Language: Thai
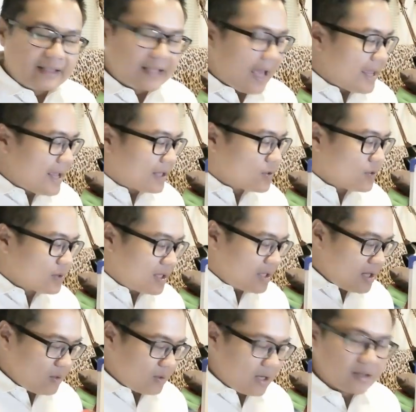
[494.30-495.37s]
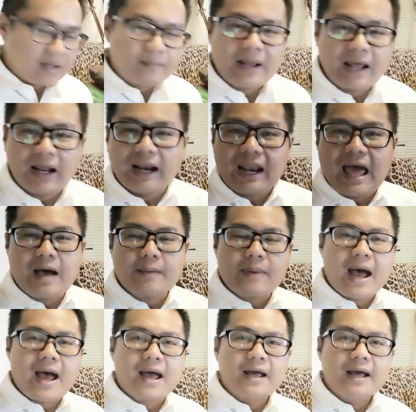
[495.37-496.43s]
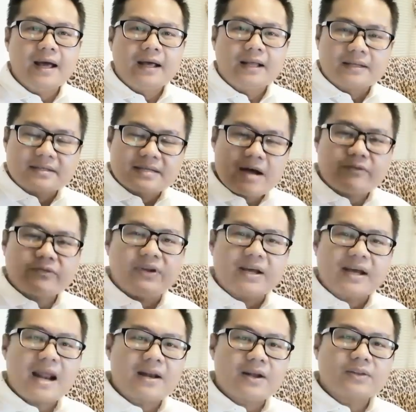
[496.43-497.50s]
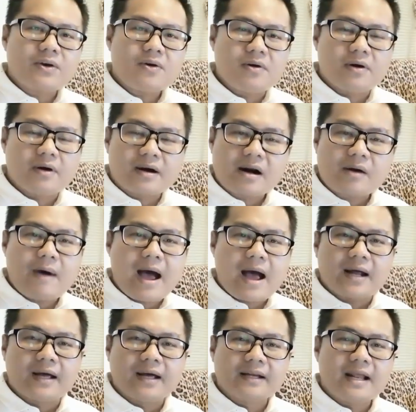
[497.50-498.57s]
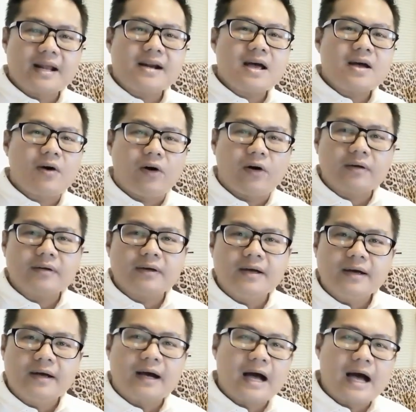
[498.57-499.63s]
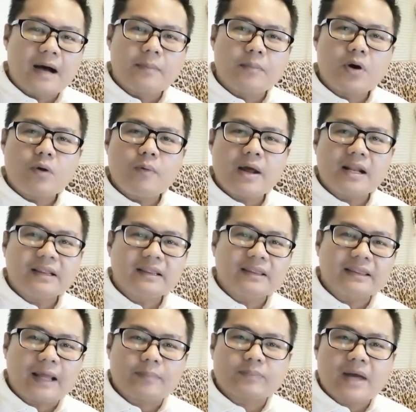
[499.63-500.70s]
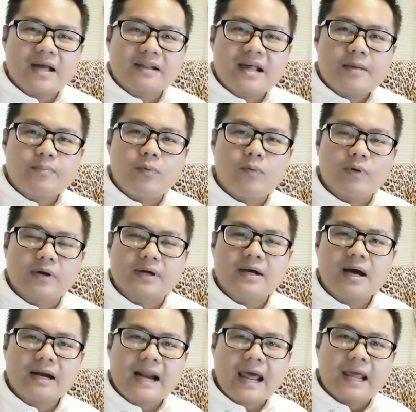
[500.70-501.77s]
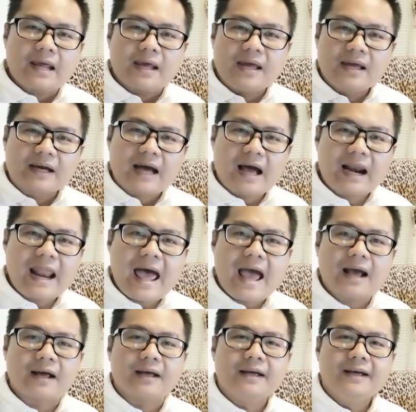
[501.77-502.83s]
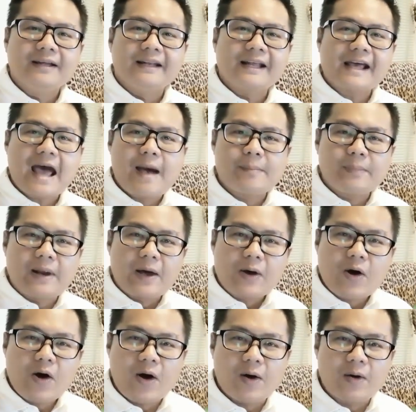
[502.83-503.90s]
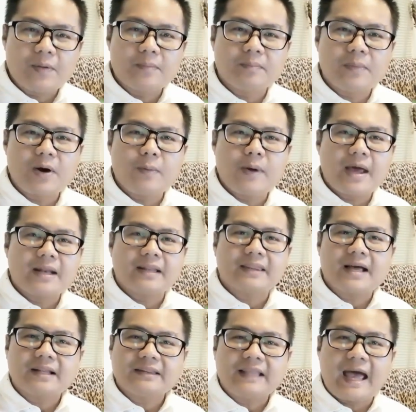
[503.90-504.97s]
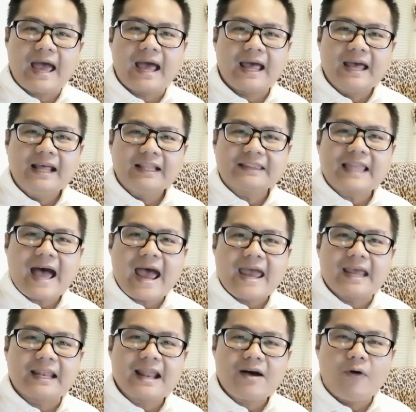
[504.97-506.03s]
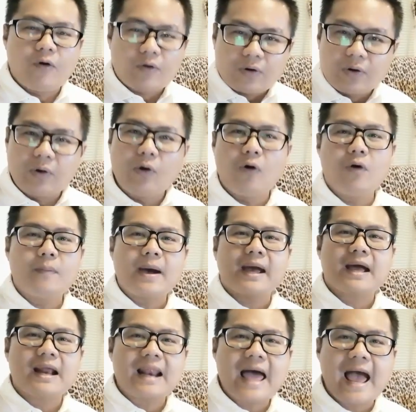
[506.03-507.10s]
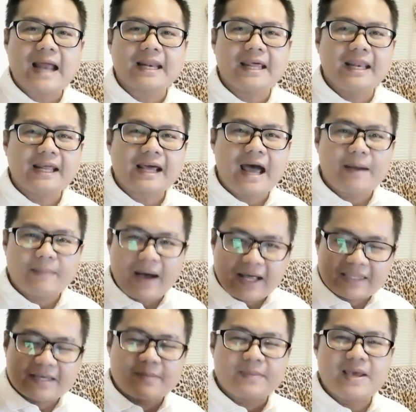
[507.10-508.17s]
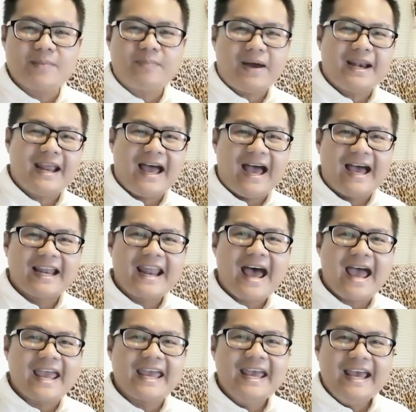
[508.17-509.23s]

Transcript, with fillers: แต่ยังโชคดีที่อยู่ในตำแหน่งลาภะชาวสีกันก็ต้องระวังในเรื่องของบริเวณตับไตไส้พุงเครื่องในข้างล่างนะครับ แล้วก็บริเวณตั้งแต่ใต้หน้าอกลงไปข้างล่างเนี่ยนะครับ อาจจะมีปัญหาได้